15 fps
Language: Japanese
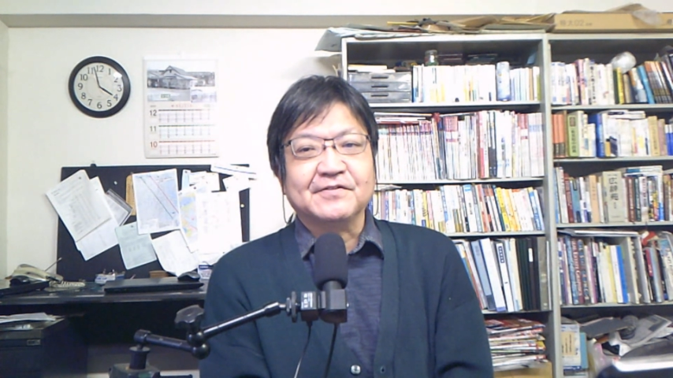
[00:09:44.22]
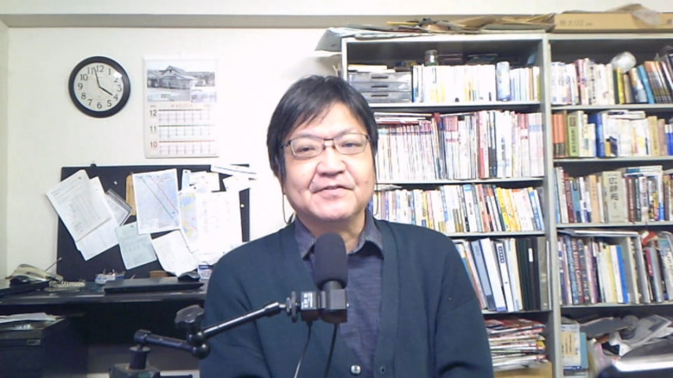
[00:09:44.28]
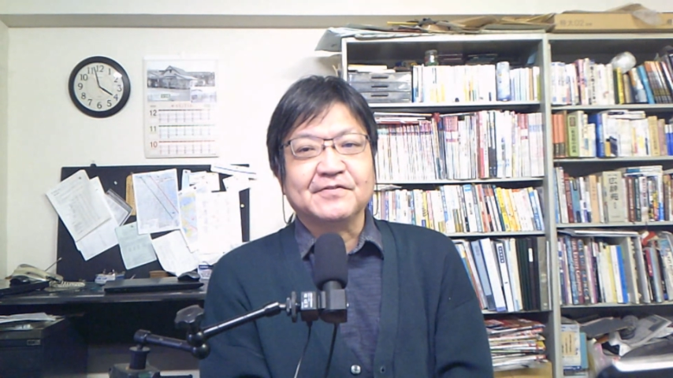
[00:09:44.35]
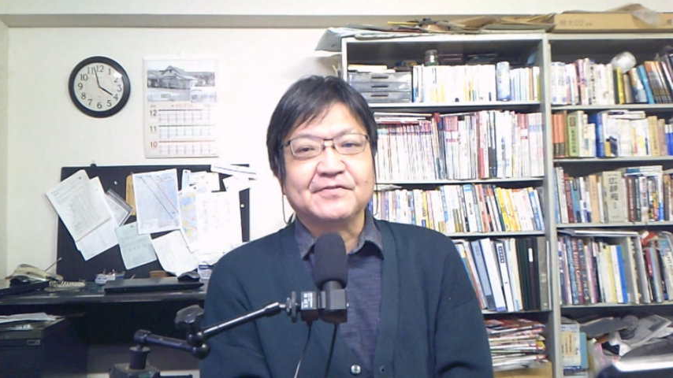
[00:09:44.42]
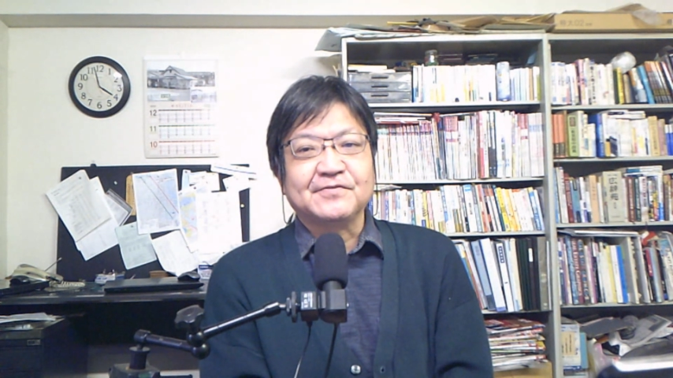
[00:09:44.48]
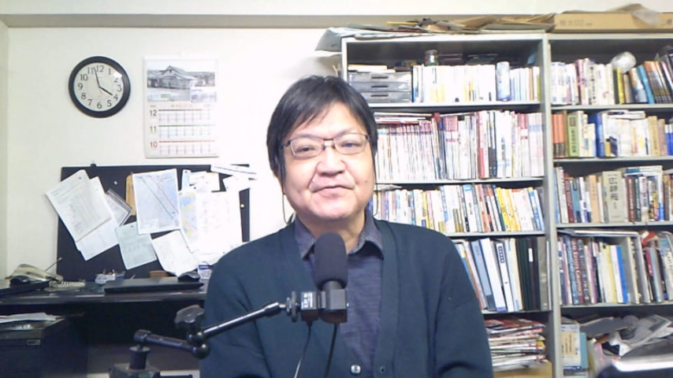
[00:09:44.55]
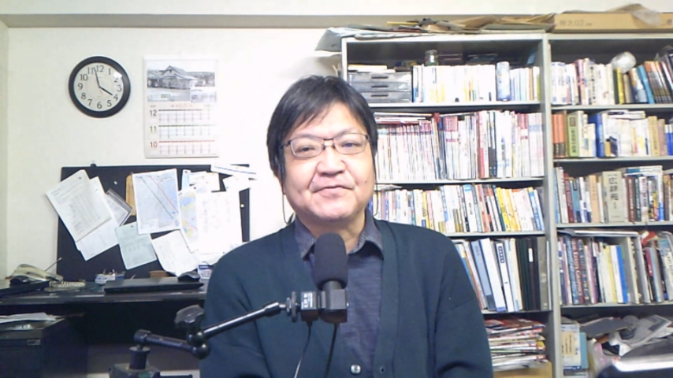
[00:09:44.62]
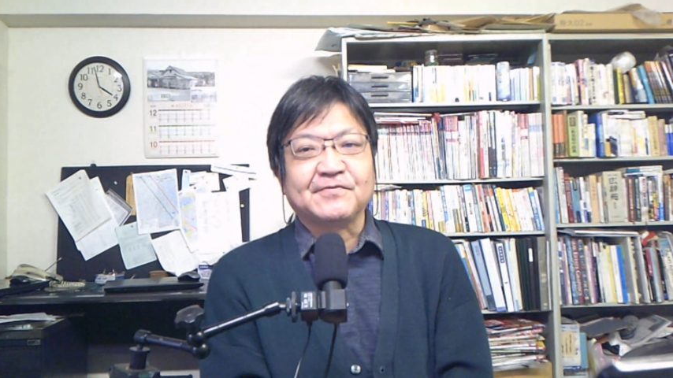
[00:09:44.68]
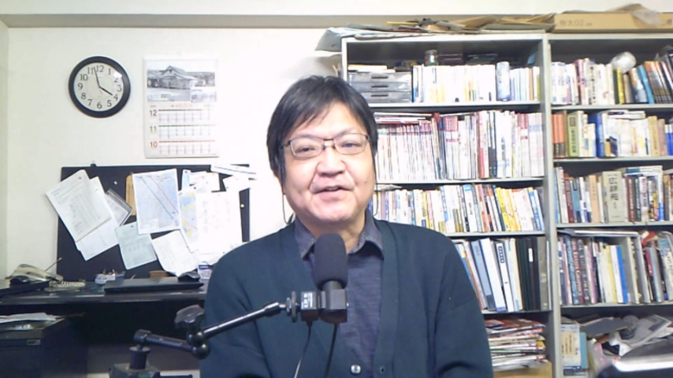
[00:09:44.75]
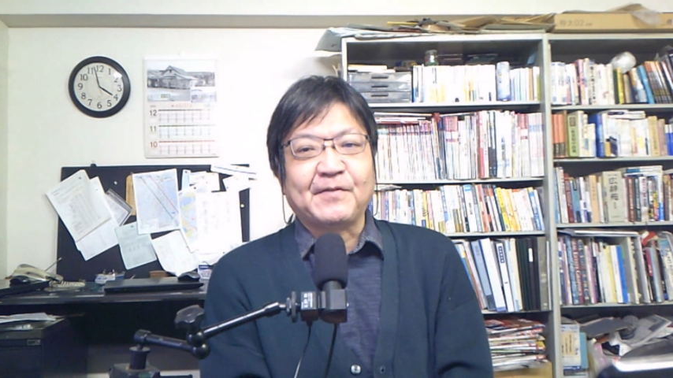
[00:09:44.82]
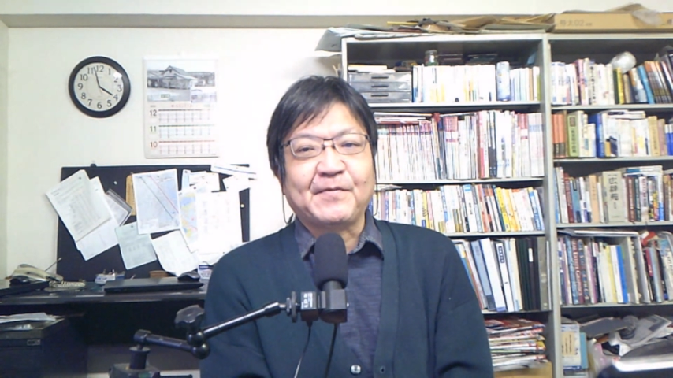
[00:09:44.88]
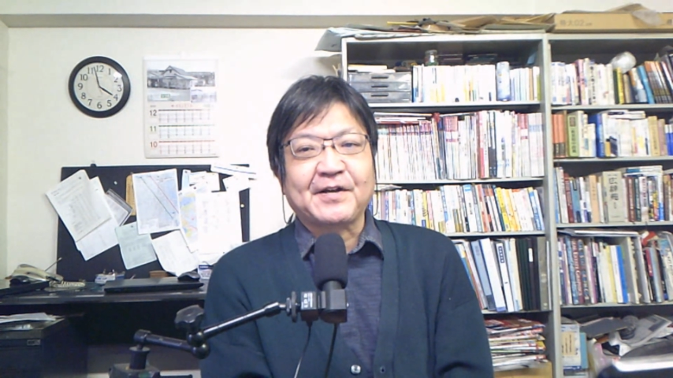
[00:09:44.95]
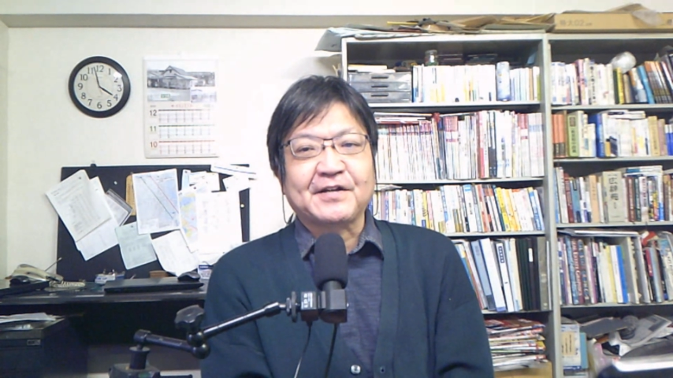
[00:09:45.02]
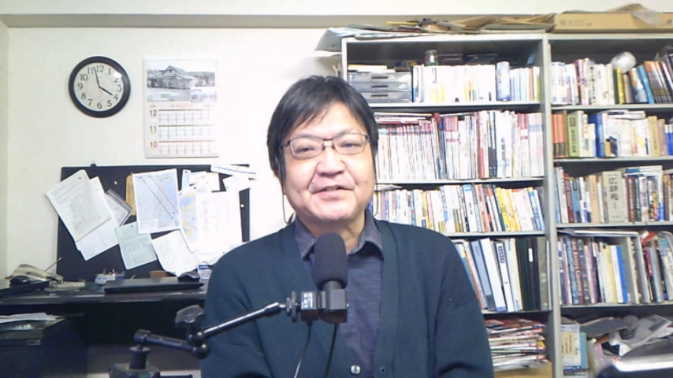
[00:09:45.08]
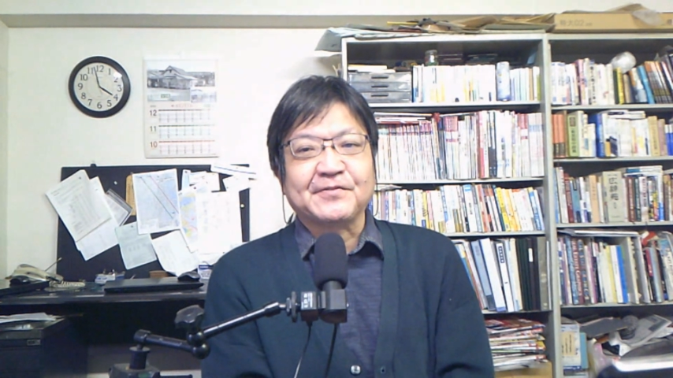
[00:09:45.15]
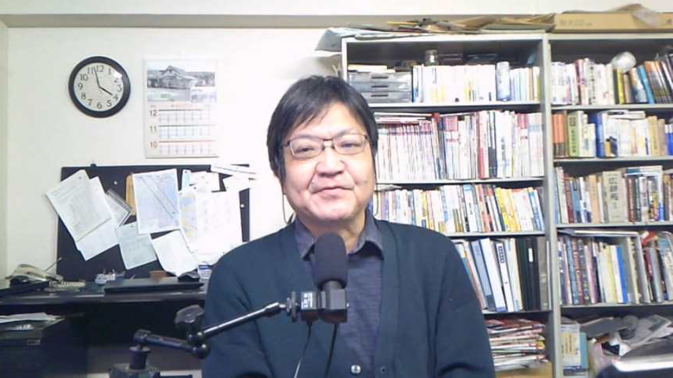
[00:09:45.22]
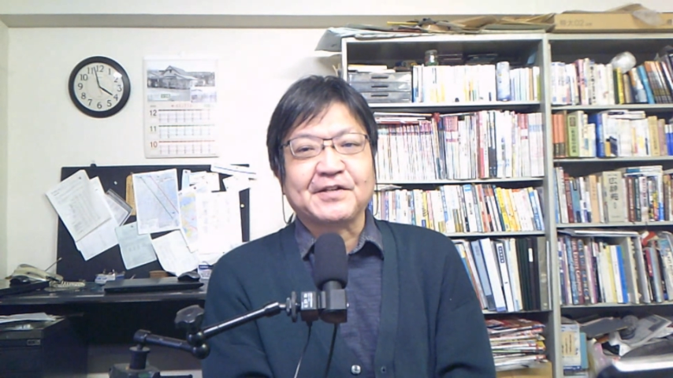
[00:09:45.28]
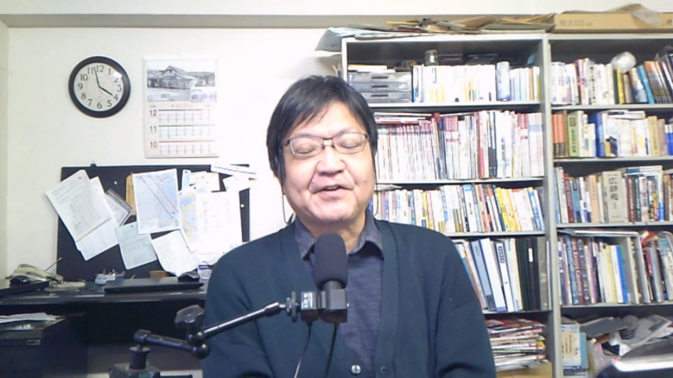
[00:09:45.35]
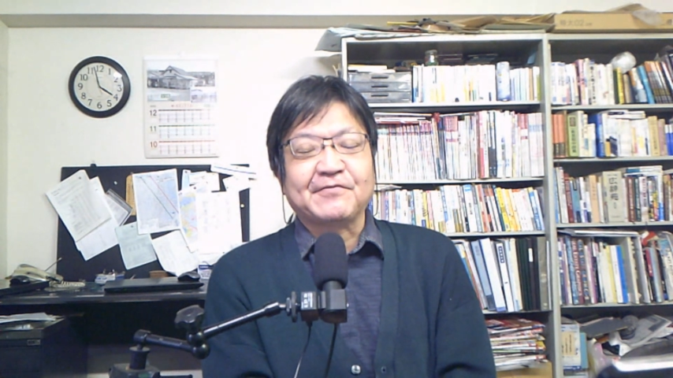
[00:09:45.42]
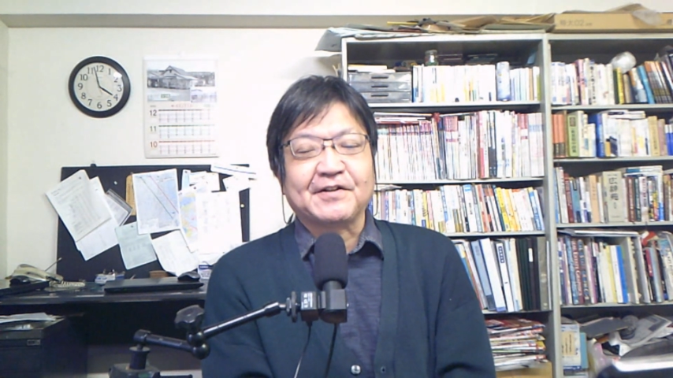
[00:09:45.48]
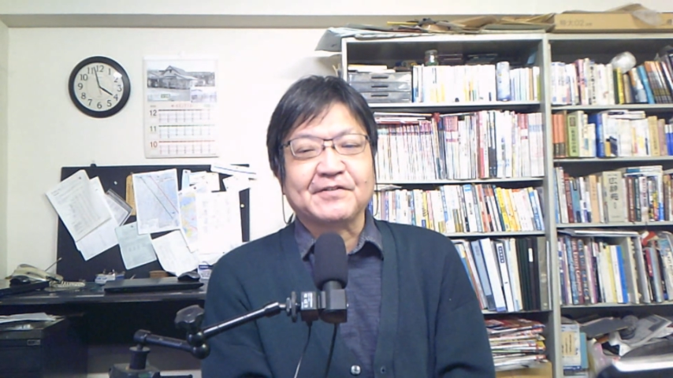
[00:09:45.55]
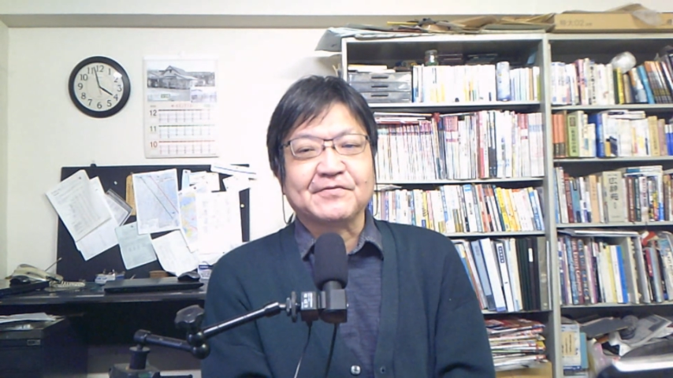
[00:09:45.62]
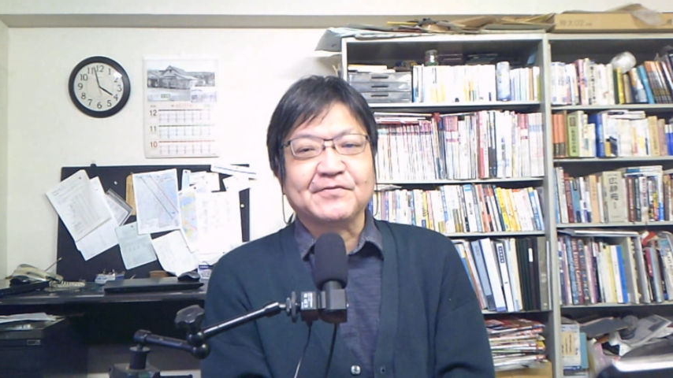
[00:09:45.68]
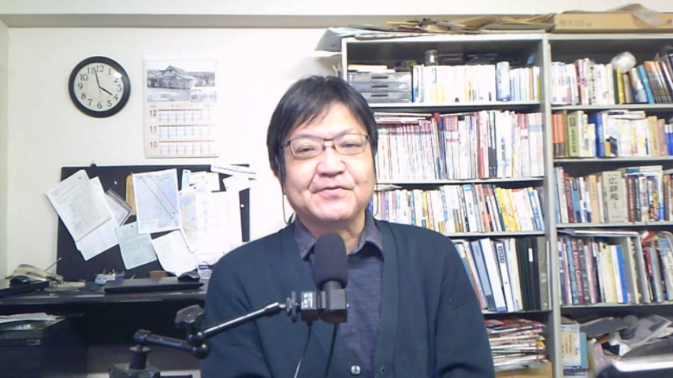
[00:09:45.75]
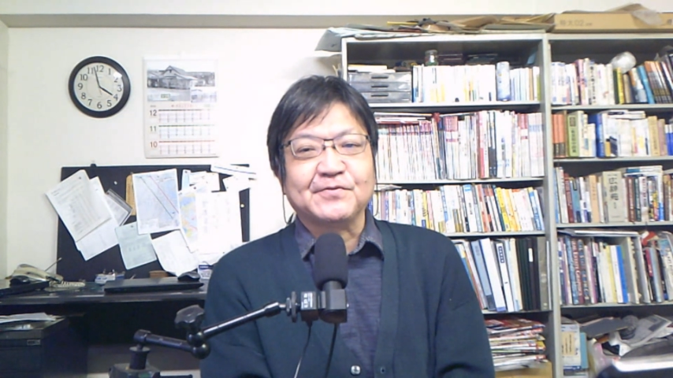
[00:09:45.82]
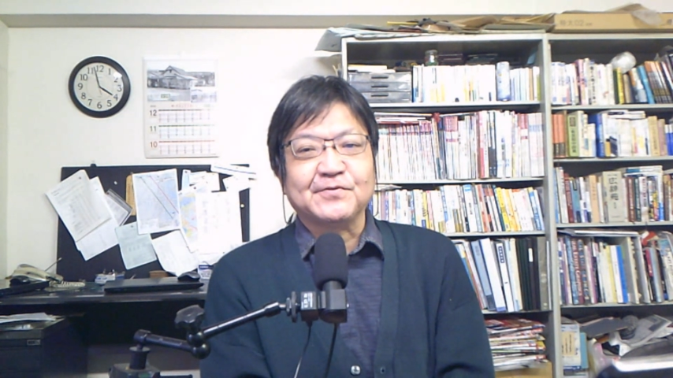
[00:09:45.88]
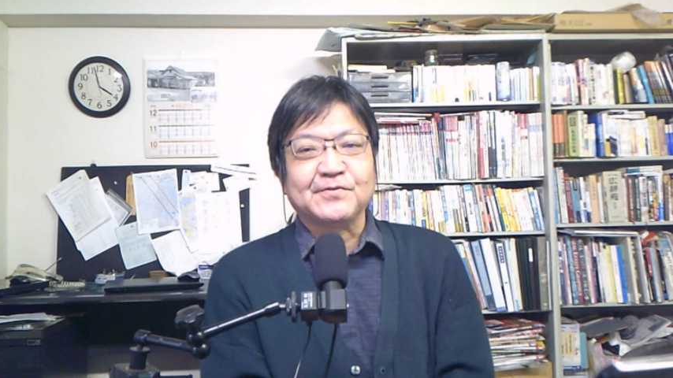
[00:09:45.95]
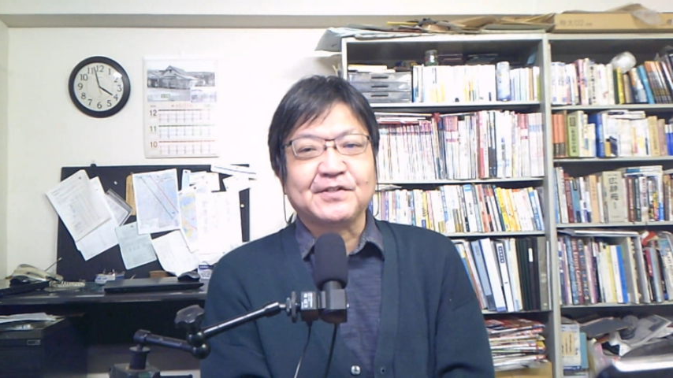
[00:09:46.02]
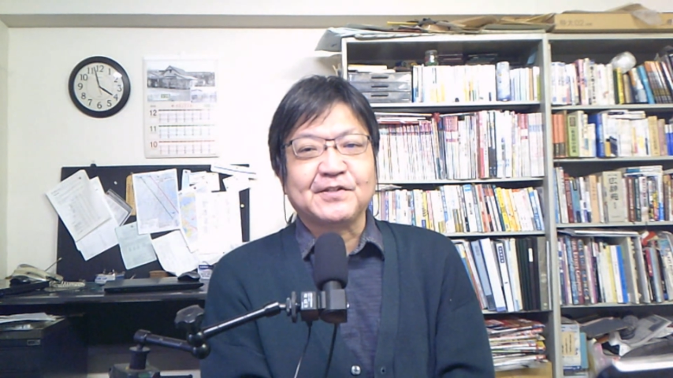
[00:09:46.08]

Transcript: 中国甘やかしてるちゃやろかとい